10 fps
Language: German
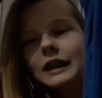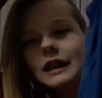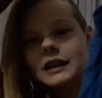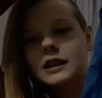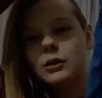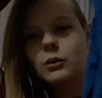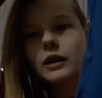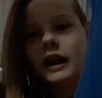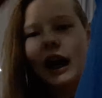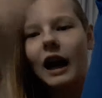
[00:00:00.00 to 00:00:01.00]
Das ist
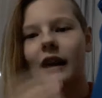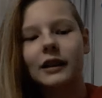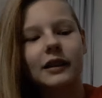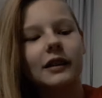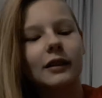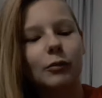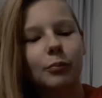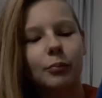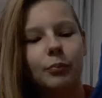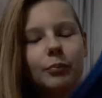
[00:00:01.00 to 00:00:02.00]
so gerade
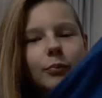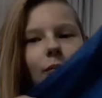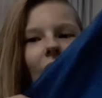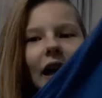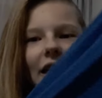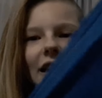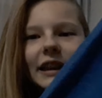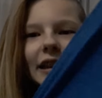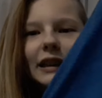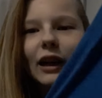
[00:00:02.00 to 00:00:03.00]

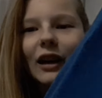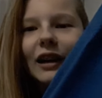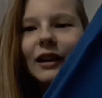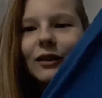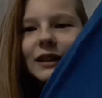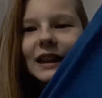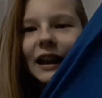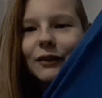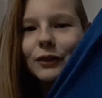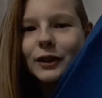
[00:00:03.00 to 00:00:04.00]
anliegend und
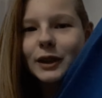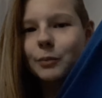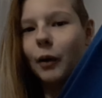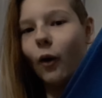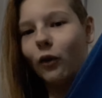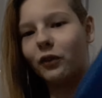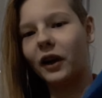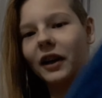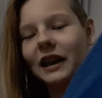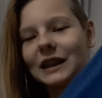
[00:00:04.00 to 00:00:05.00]
dann wird es
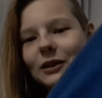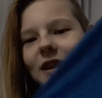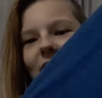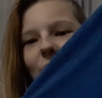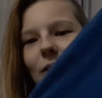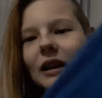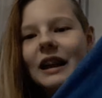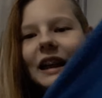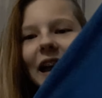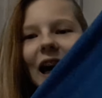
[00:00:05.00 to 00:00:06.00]
bauchfrei. Also es ist so
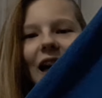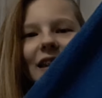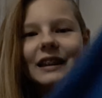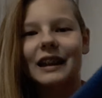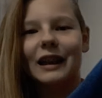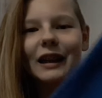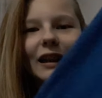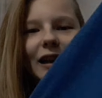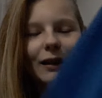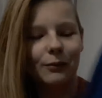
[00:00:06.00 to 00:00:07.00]
gerade
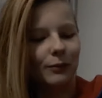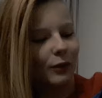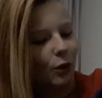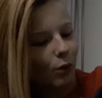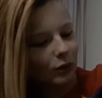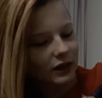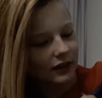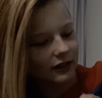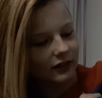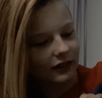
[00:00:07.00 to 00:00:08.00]
am
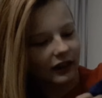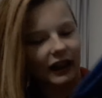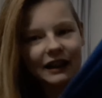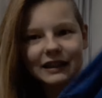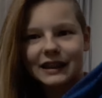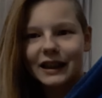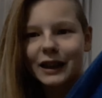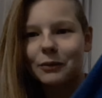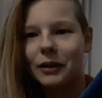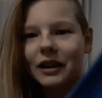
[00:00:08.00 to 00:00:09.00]
Hosenrand,
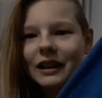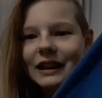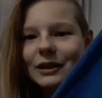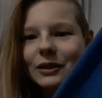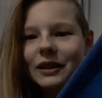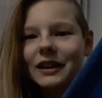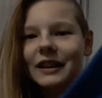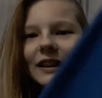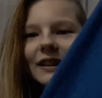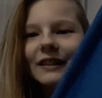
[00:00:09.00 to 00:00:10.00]
sag ich mal. Also
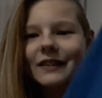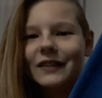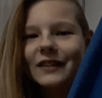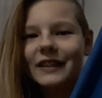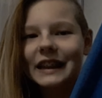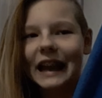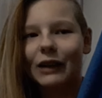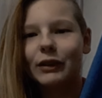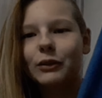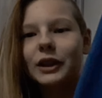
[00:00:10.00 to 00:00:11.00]

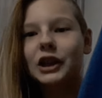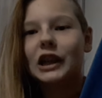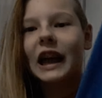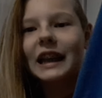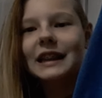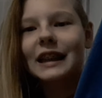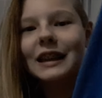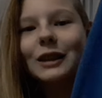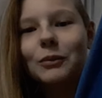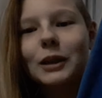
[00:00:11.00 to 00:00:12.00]
ja, wenn du dich streckst,
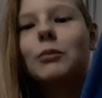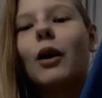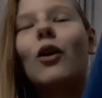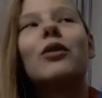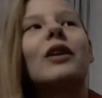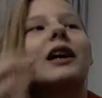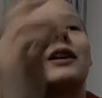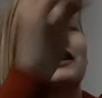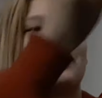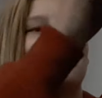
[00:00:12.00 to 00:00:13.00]
dann ist es ein bisschen bauchfrei,